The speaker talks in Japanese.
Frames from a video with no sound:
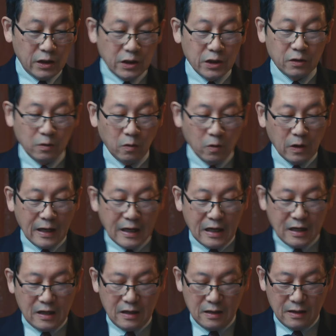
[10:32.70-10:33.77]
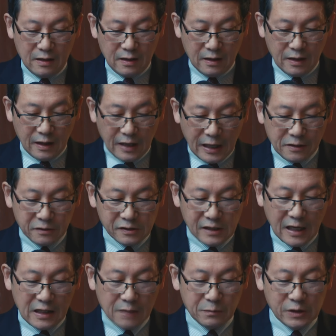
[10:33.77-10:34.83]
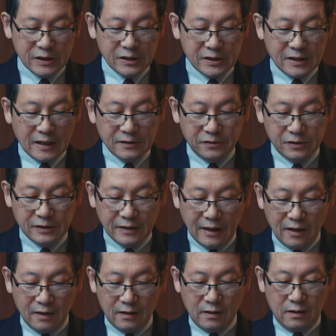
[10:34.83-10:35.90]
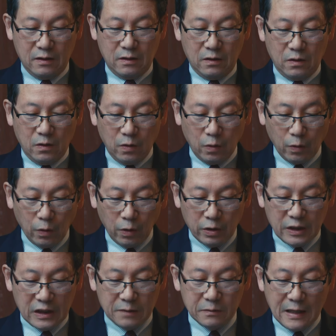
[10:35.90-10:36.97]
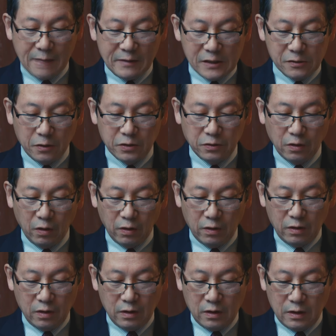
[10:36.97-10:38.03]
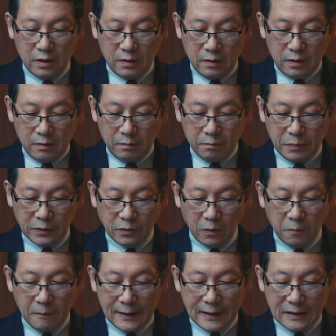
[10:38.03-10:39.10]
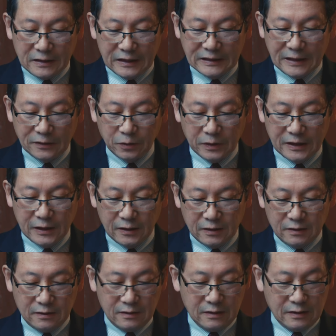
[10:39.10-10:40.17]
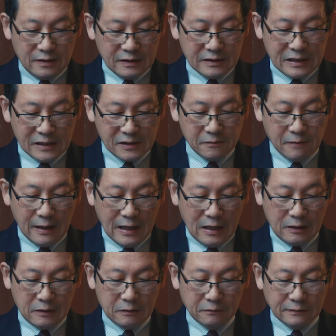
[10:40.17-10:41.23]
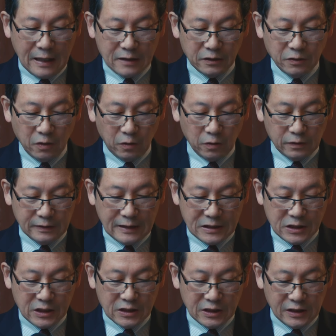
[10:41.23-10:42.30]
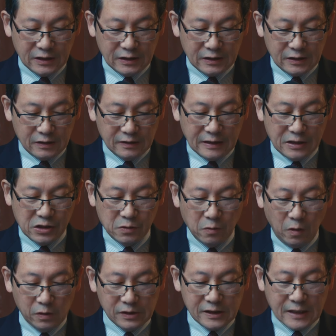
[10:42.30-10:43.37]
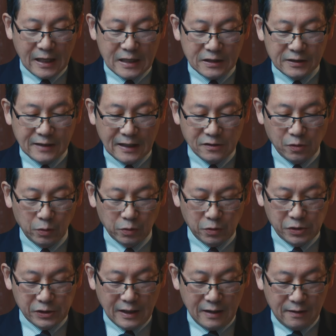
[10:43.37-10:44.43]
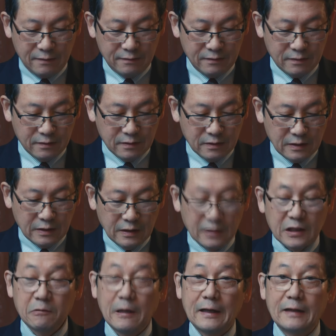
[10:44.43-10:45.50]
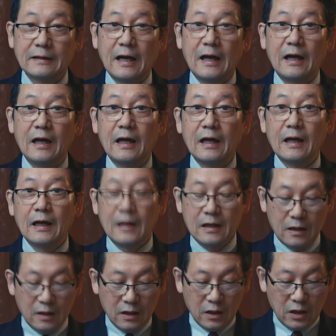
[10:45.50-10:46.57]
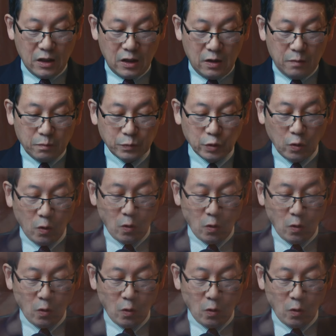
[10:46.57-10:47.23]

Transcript: 一行がエルサレムに近づいて、オリーブ山沿いのベトファゲに来たとき、イエスは二人の弟子に、弟子を使いに出そうとして言われた。向